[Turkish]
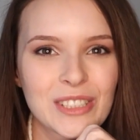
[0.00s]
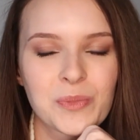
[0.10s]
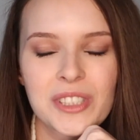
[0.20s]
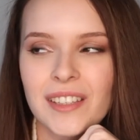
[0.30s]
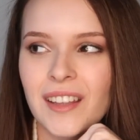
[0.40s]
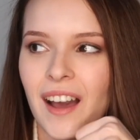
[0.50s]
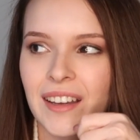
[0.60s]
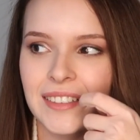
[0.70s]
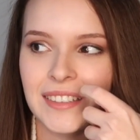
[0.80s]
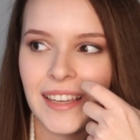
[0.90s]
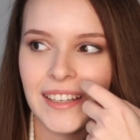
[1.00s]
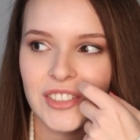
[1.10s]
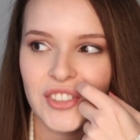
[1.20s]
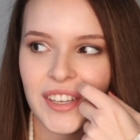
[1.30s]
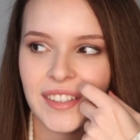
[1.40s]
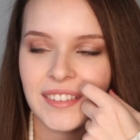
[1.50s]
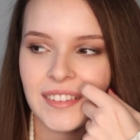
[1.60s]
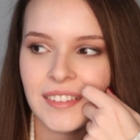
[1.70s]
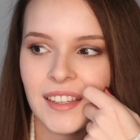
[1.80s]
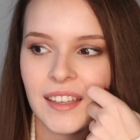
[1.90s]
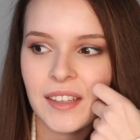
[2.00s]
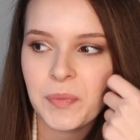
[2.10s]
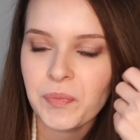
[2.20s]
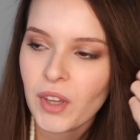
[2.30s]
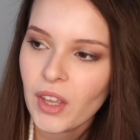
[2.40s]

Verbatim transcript: geçmişe dair. Gelecekte